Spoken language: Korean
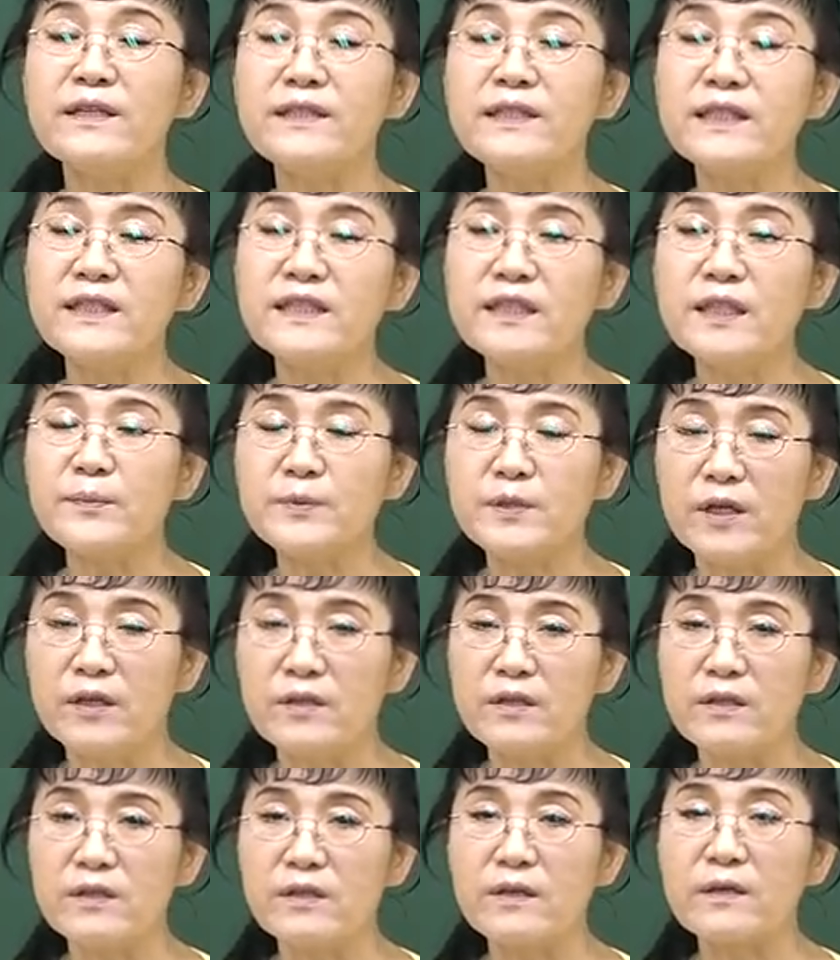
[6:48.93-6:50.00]
직접
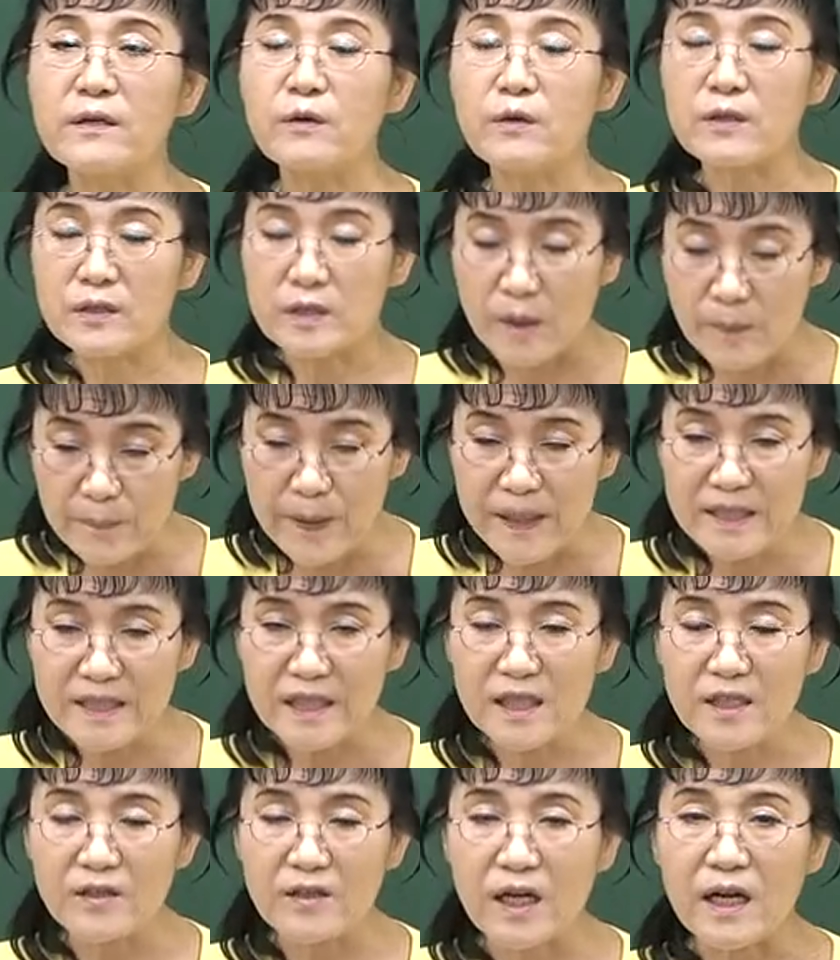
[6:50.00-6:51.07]
전그
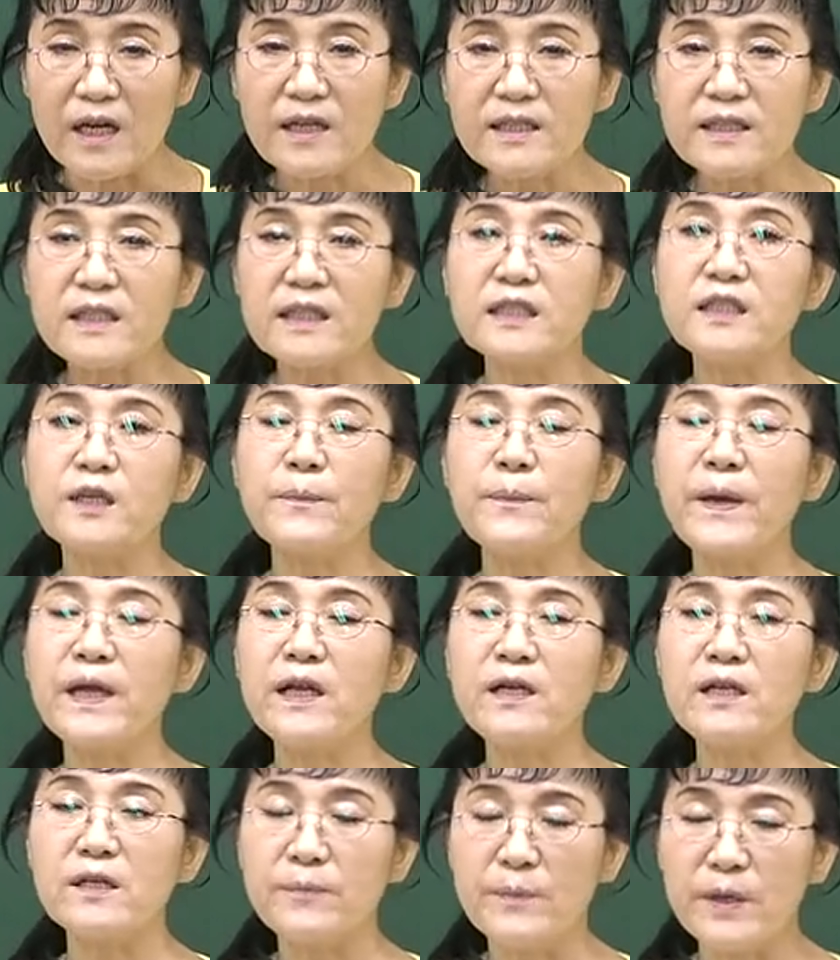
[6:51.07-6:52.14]
전파시키거나 직접
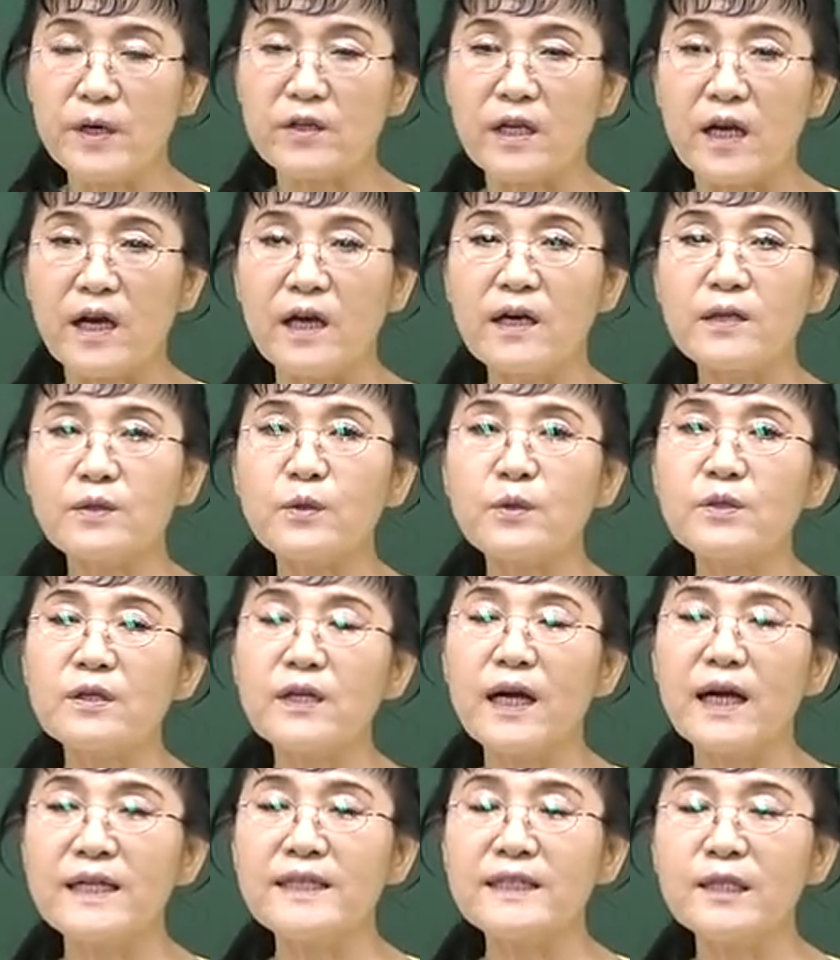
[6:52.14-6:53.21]
폐를 입히거나 또는
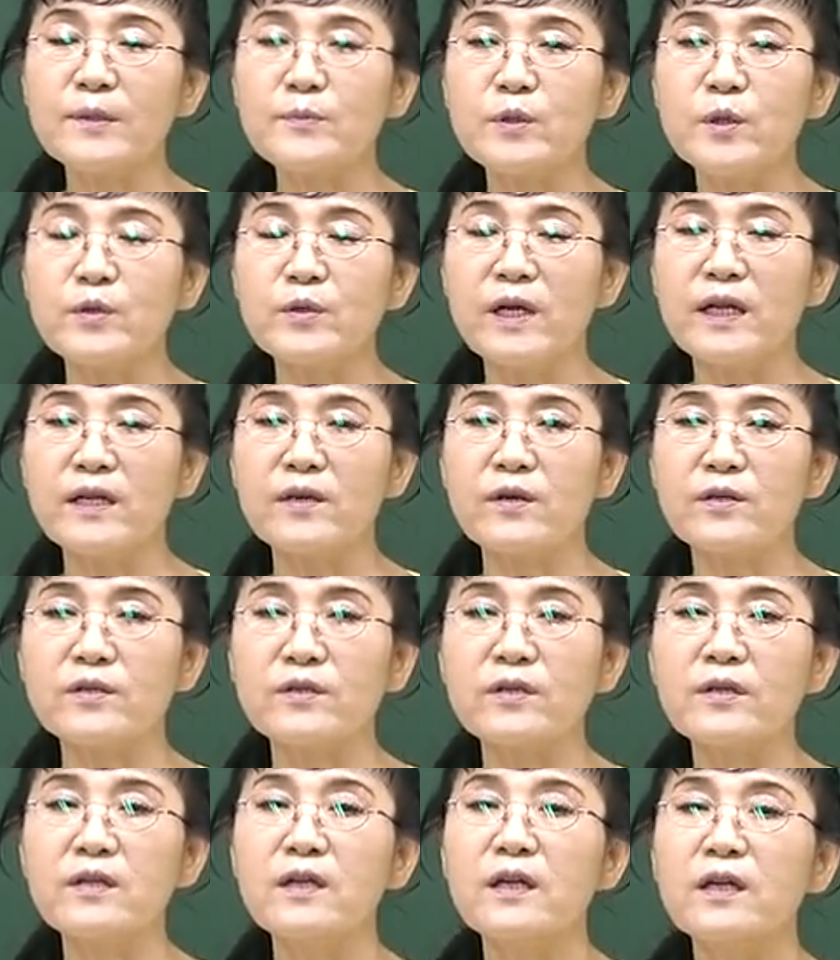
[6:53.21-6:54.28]
간접적으로 하는
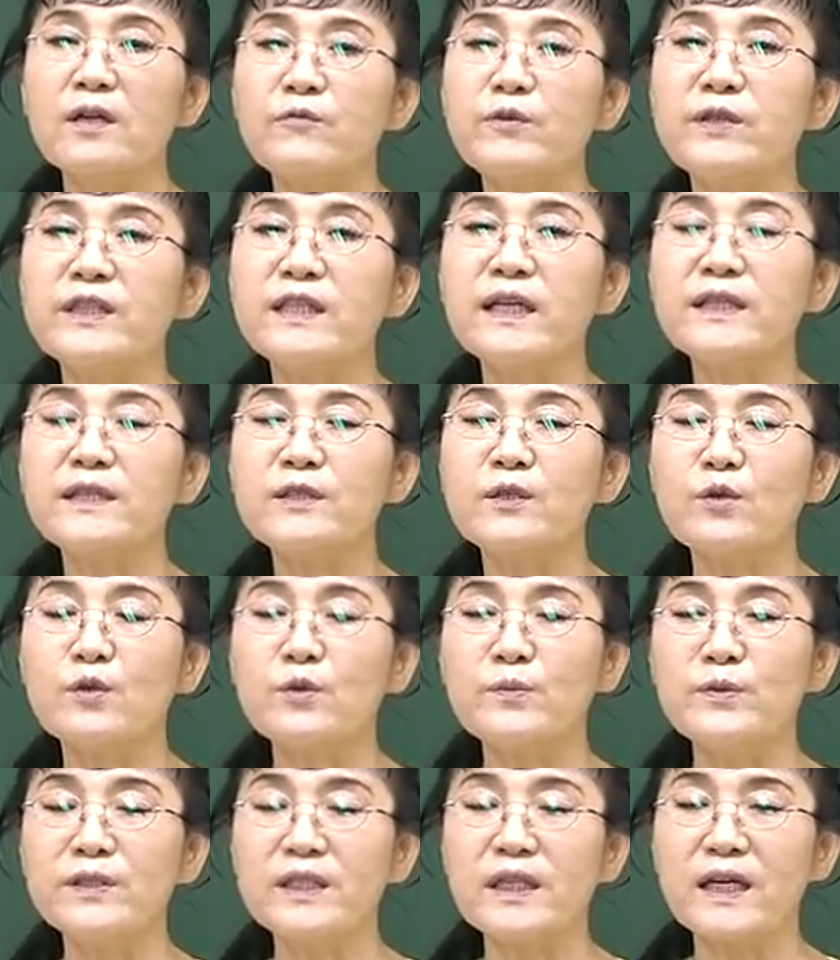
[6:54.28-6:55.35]
것들을
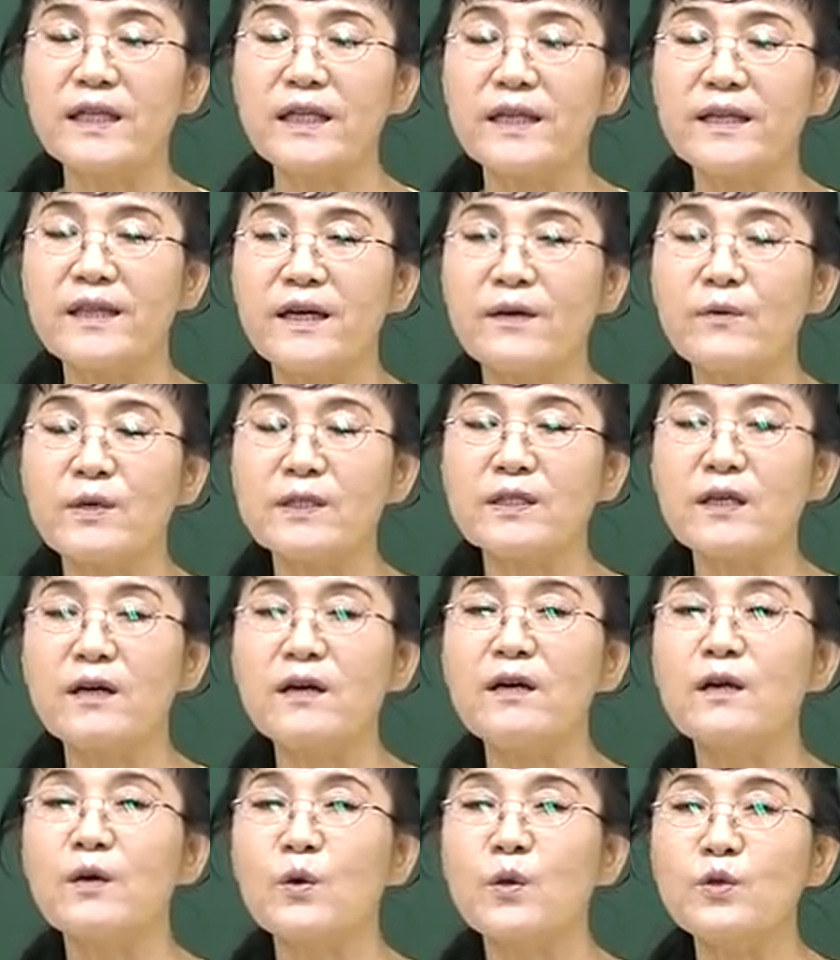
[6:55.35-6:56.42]
위생적으로 문제가 된다고 해서
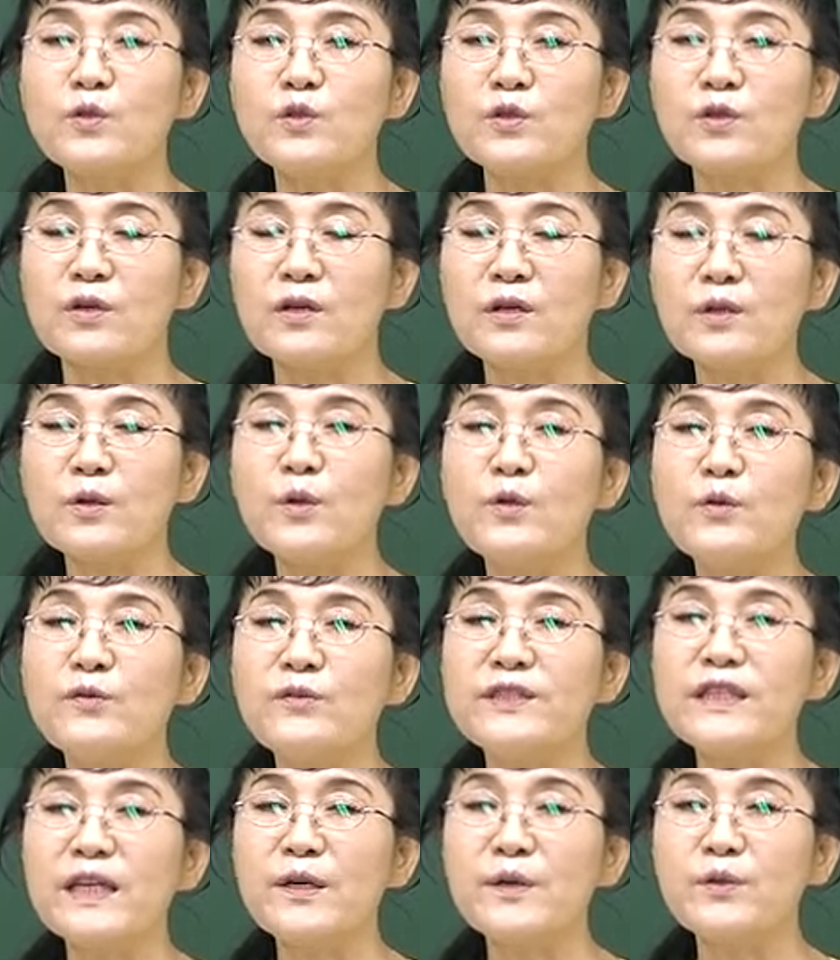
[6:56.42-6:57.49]
곤충 또는
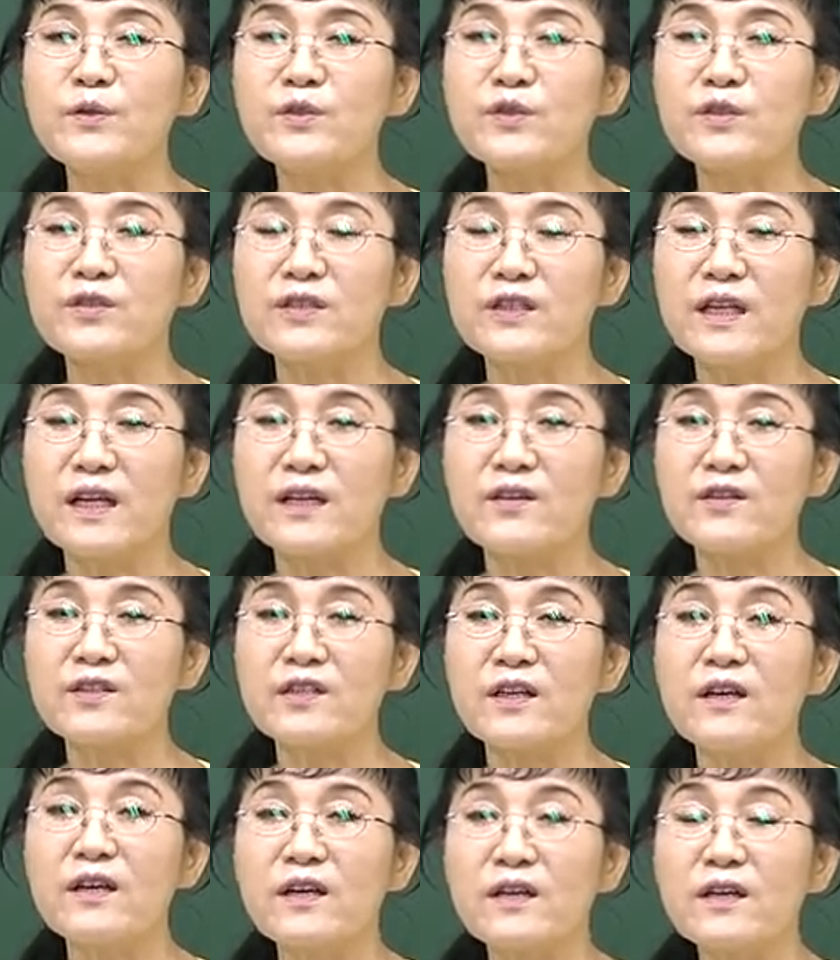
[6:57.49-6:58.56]
위생곤충 그런다는 거죠.